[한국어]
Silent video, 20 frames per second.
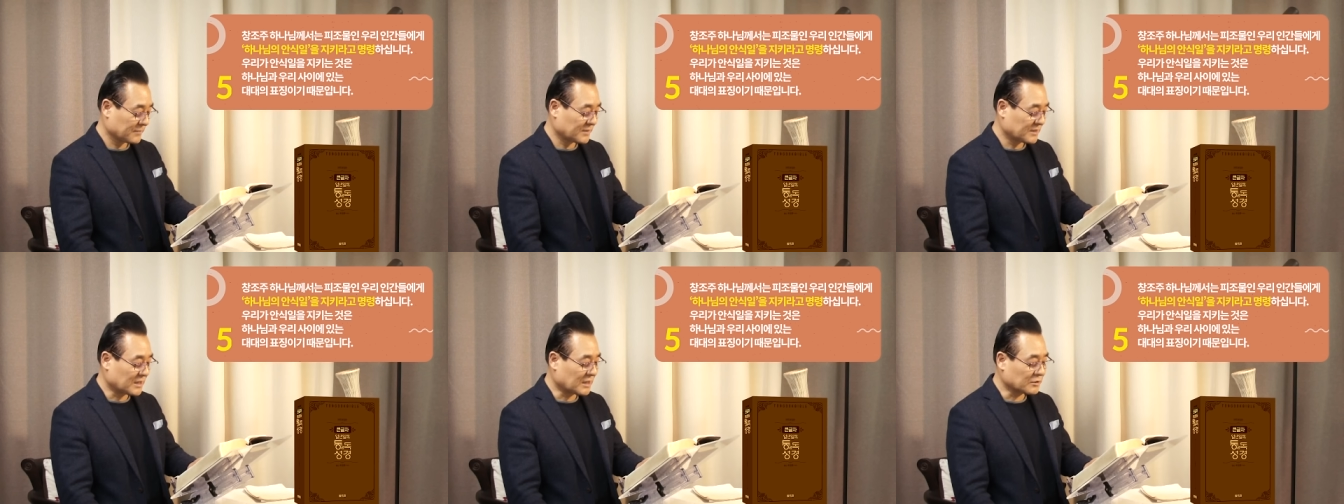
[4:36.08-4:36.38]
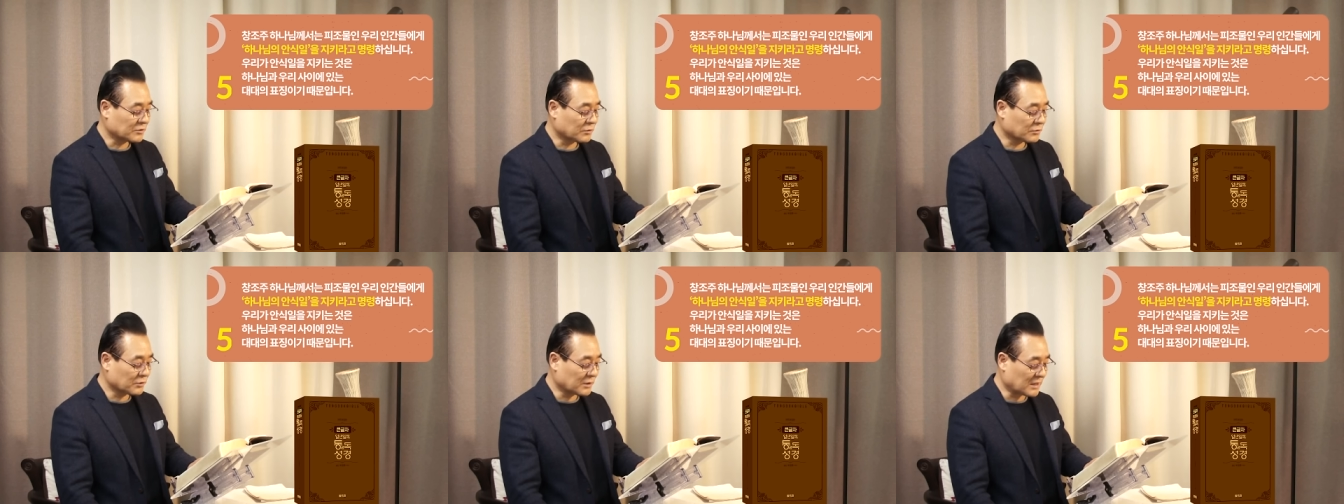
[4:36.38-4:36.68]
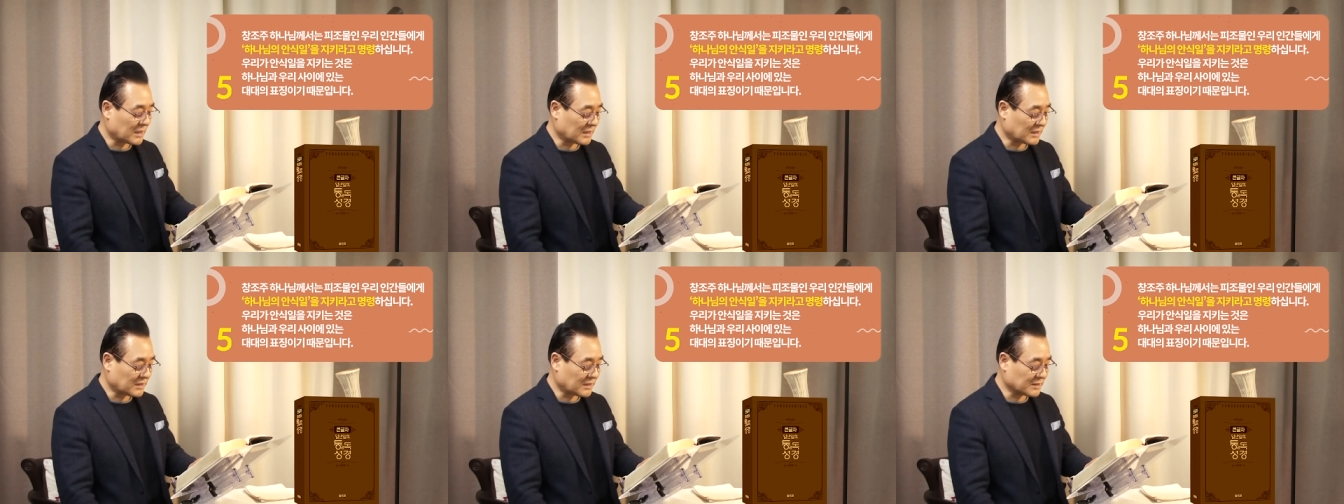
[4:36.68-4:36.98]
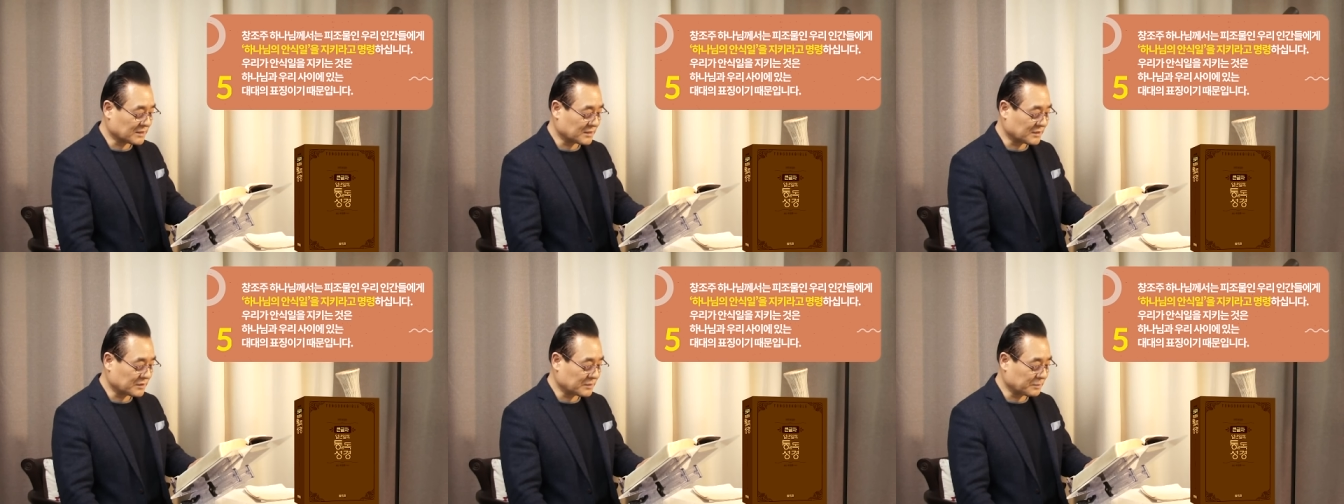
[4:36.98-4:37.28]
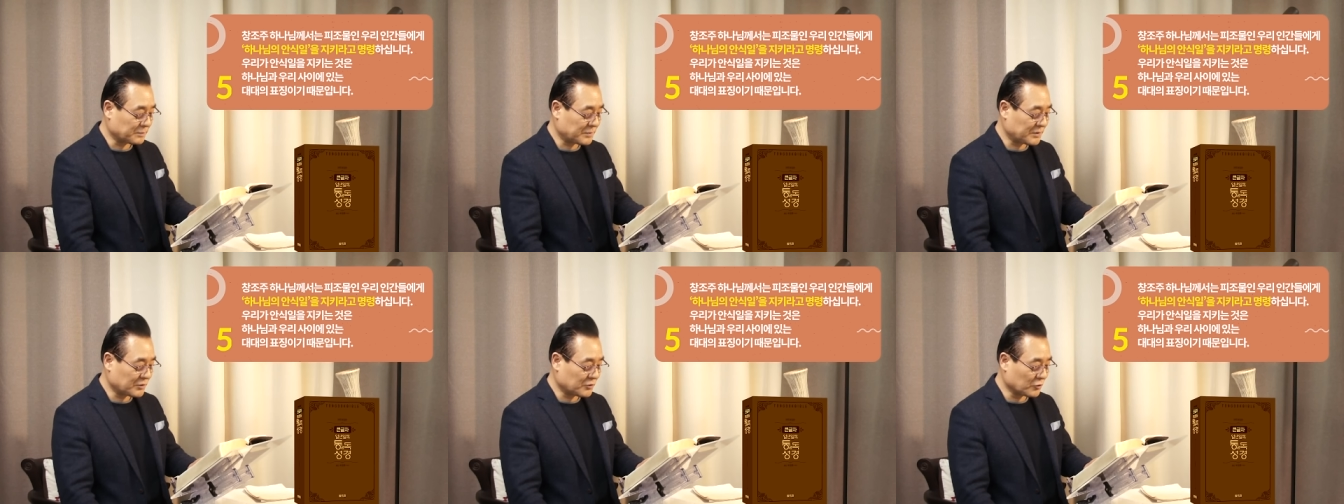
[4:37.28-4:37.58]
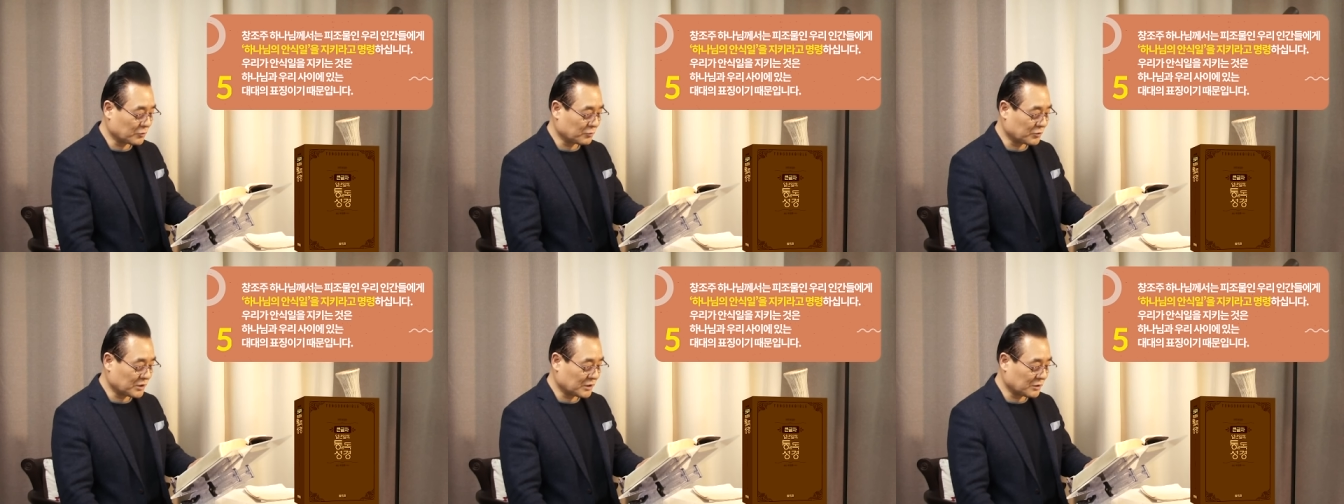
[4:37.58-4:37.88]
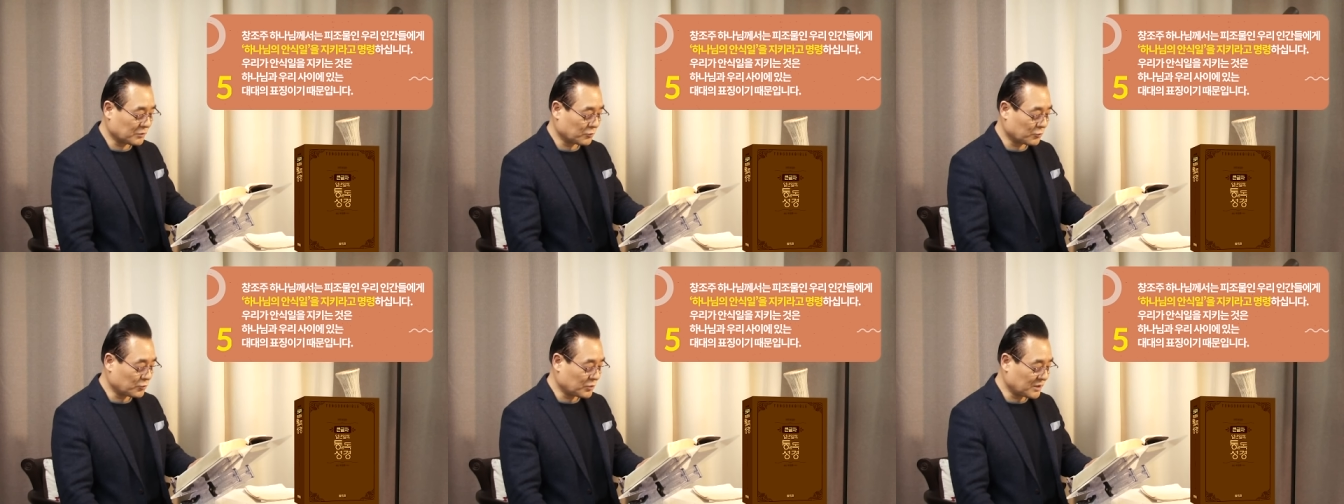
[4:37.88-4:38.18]
창조주 하나님께서는
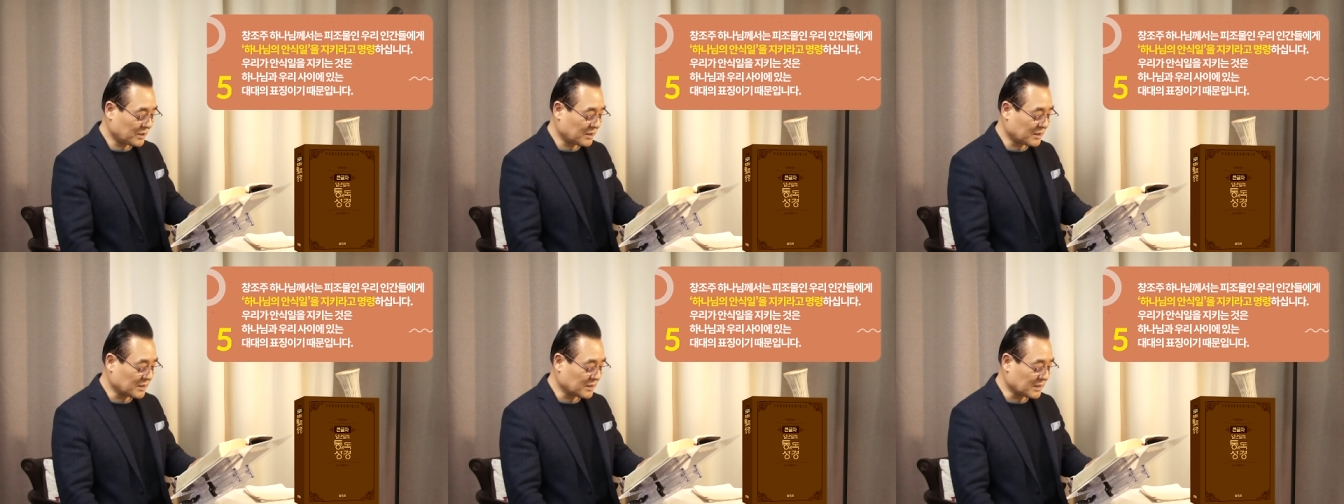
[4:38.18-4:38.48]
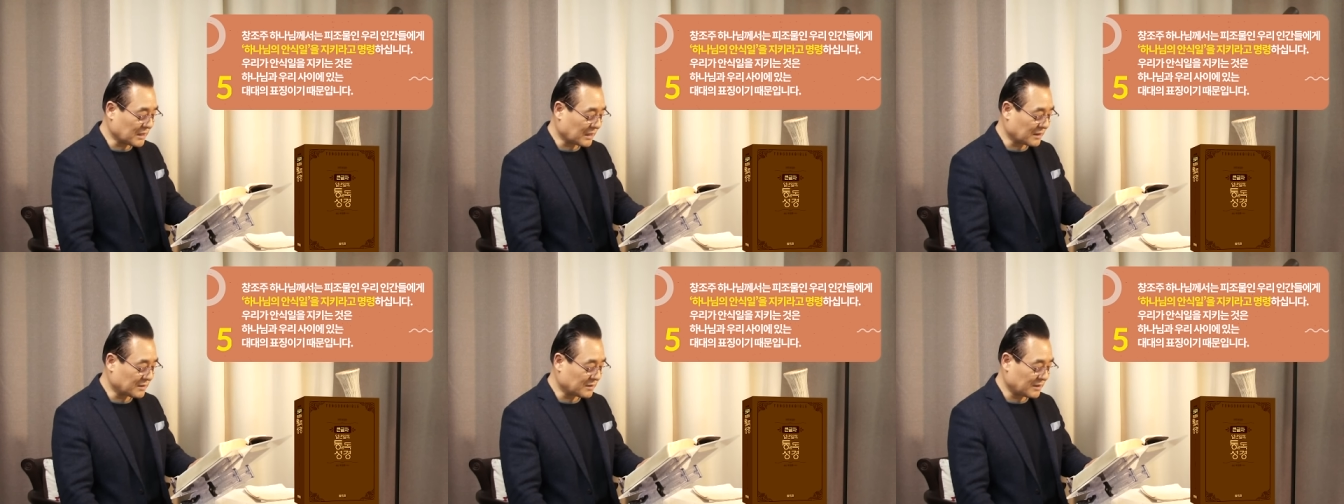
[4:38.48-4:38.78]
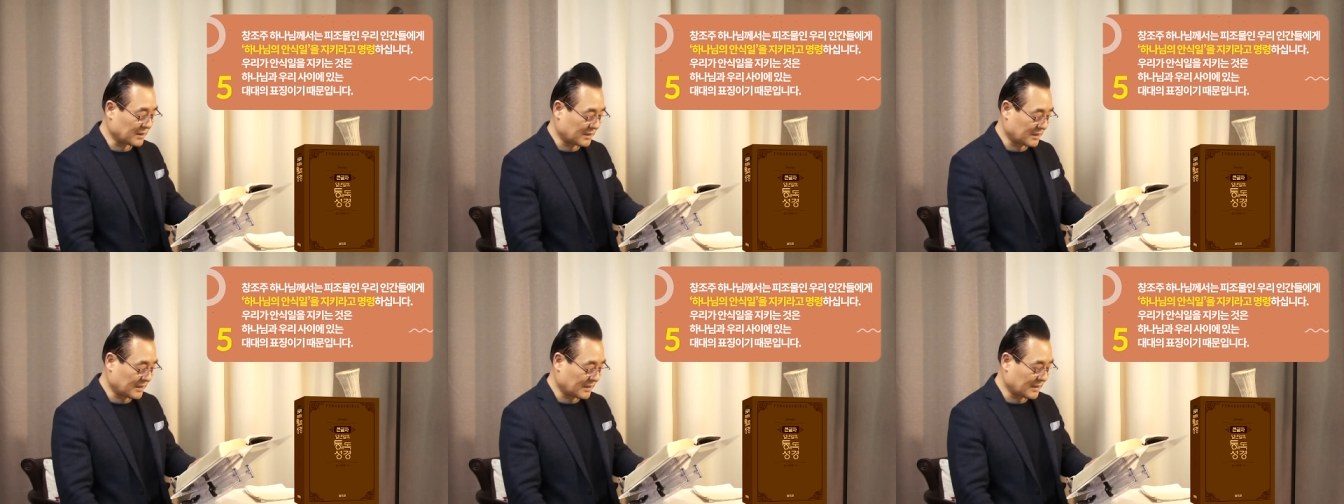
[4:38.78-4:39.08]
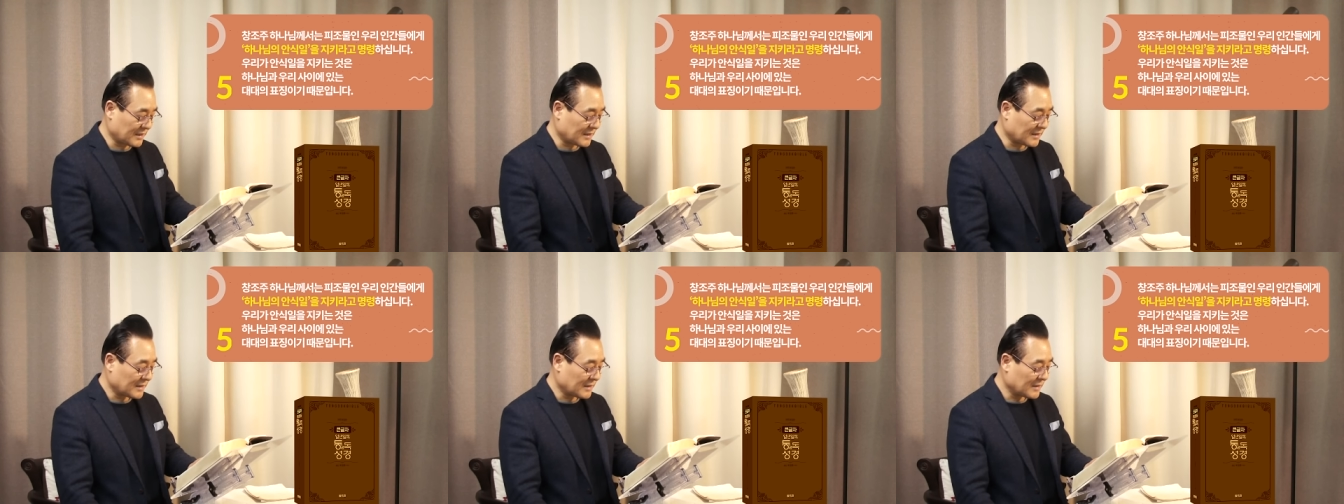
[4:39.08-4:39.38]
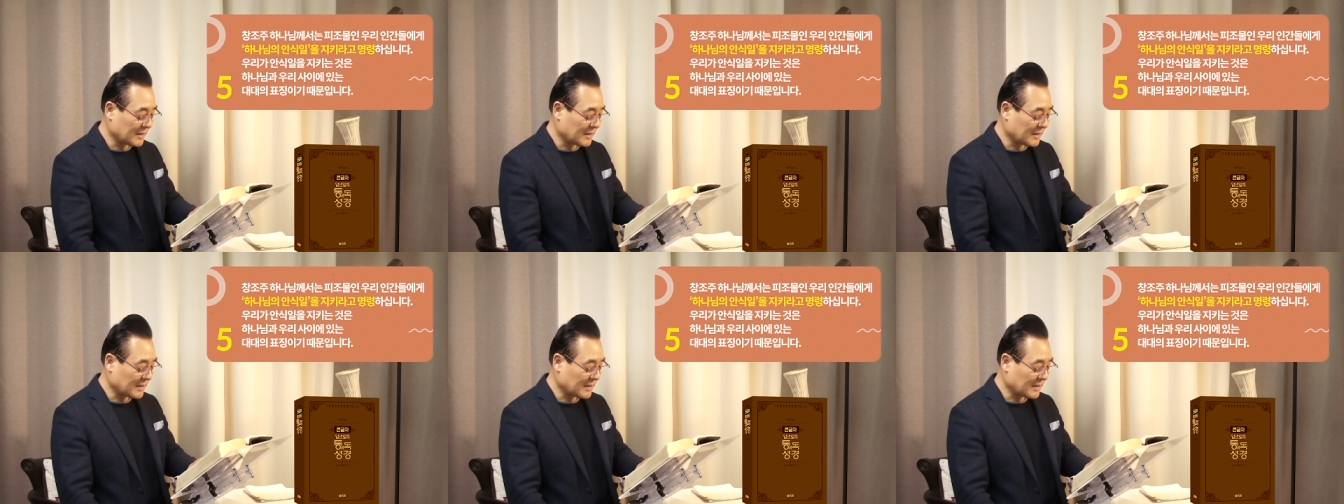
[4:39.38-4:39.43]
피조물인 우리 인간들에게